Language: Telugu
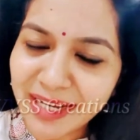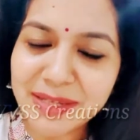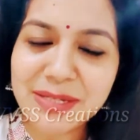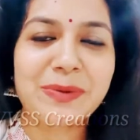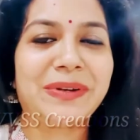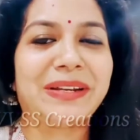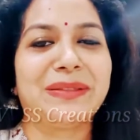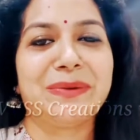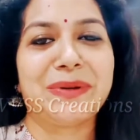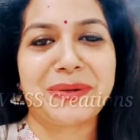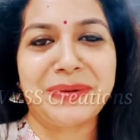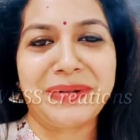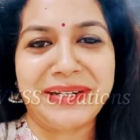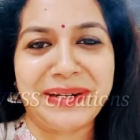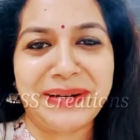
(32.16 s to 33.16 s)
సాధ్యమైనంత
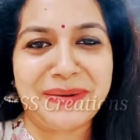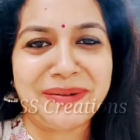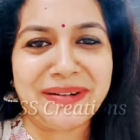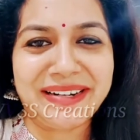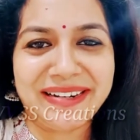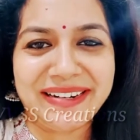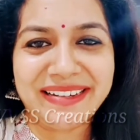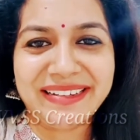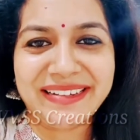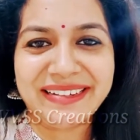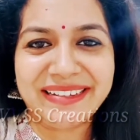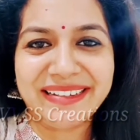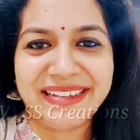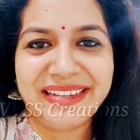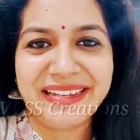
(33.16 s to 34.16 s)
వరకు ఇంట్లో ఉండండి
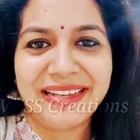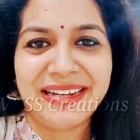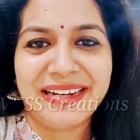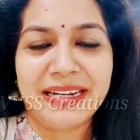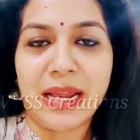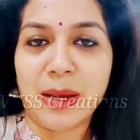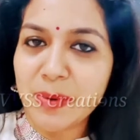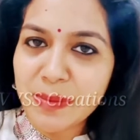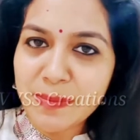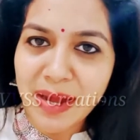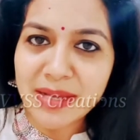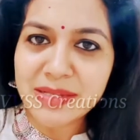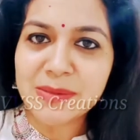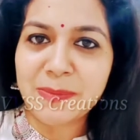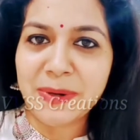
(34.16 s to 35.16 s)
డబుల్
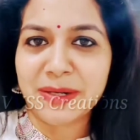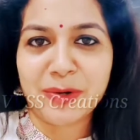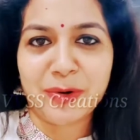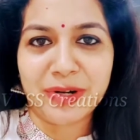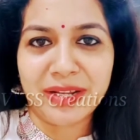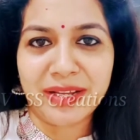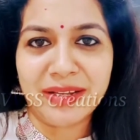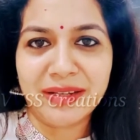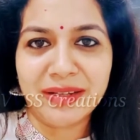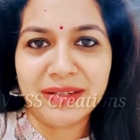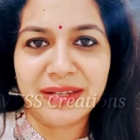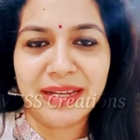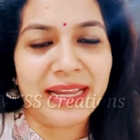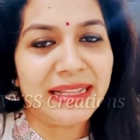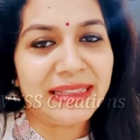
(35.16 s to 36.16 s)
మాస్క్ పెట్టుకోండి
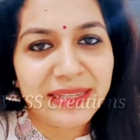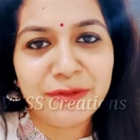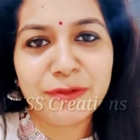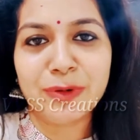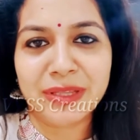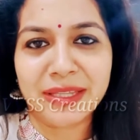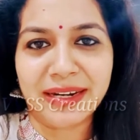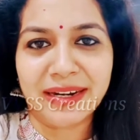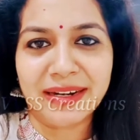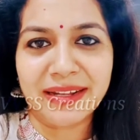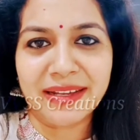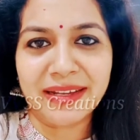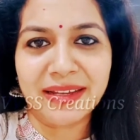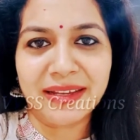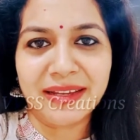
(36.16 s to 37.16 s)
హెల్దీ ఫుడ్
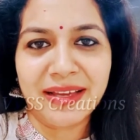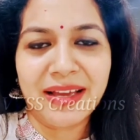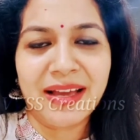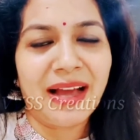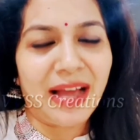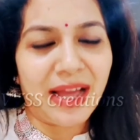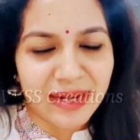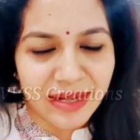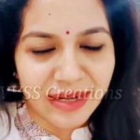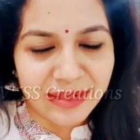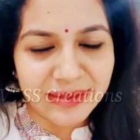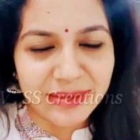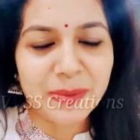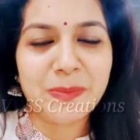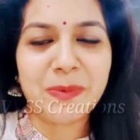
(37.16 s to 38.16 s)
తినండి హాయిగా
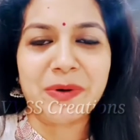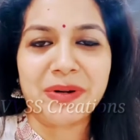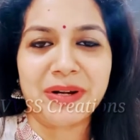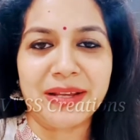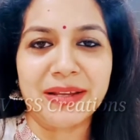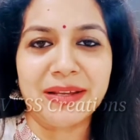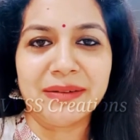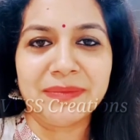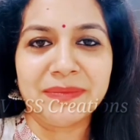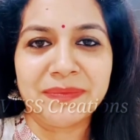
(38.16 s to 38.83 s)
నిద్రపోండి